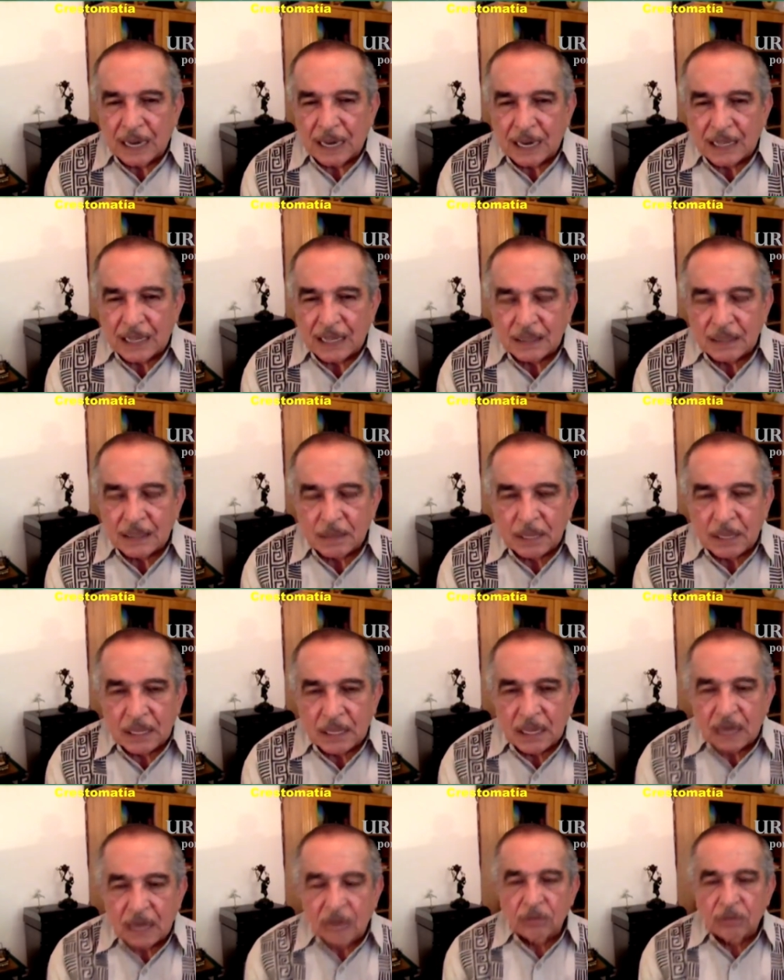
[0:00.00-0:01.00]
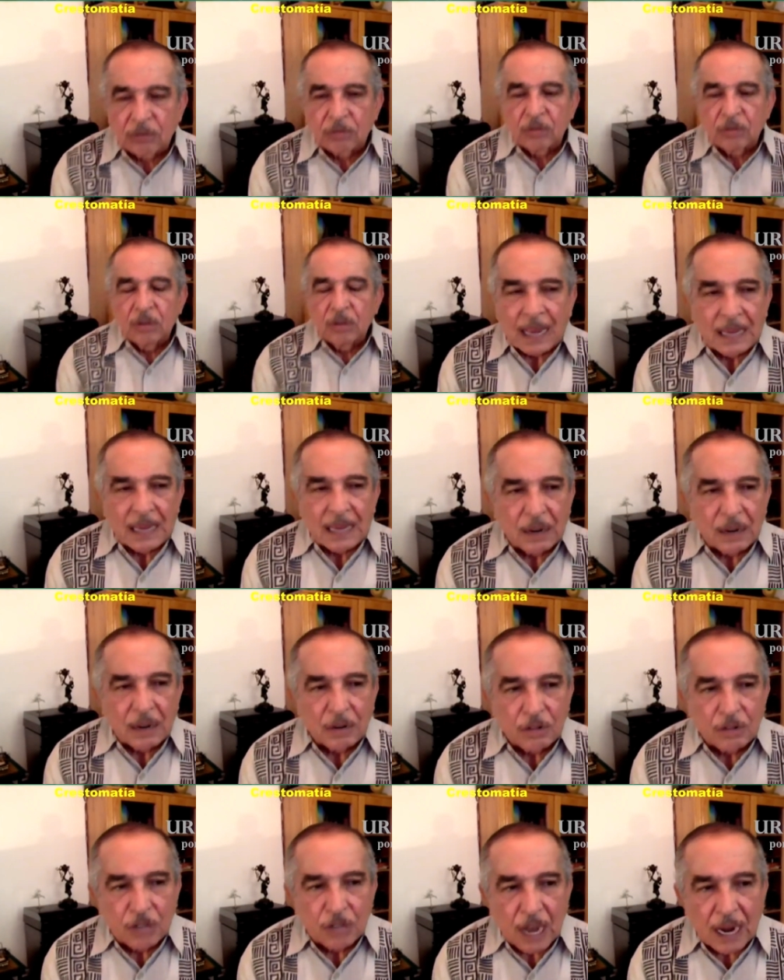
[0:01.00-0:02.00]
clasemedieros
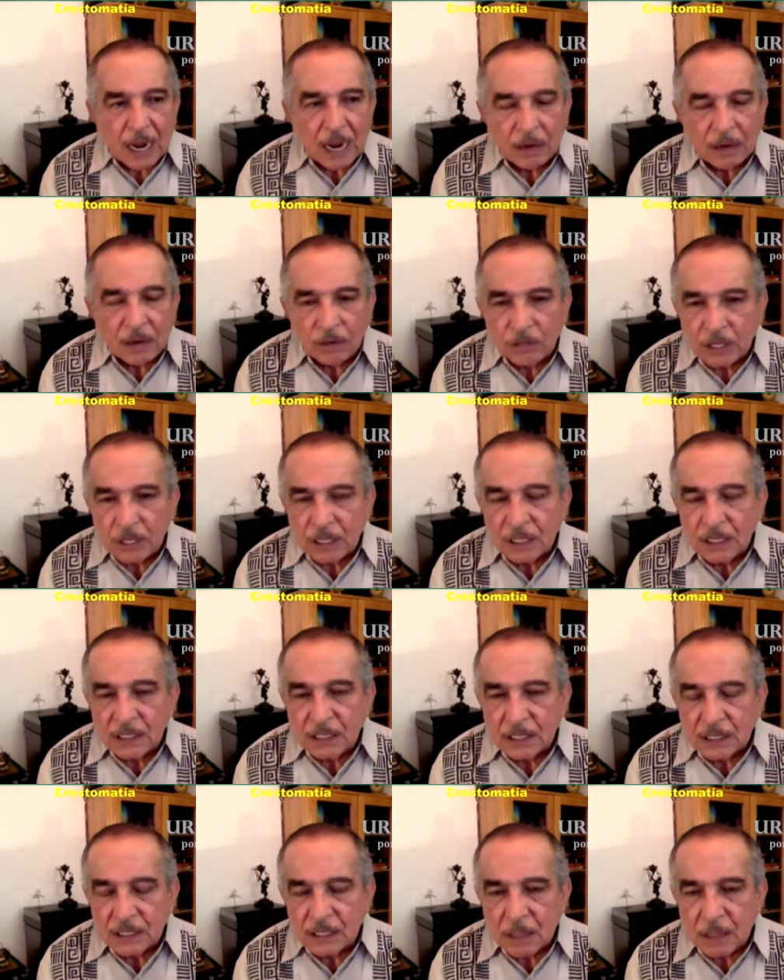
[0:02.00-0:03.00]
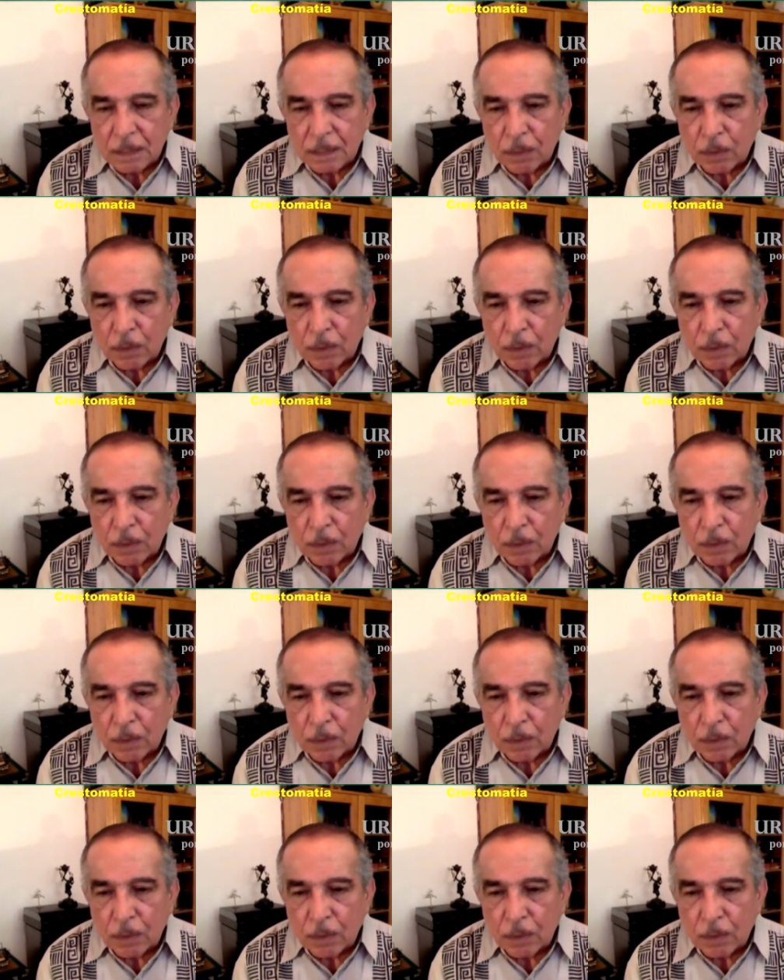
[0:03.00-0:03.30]
cayeron ya en los índices de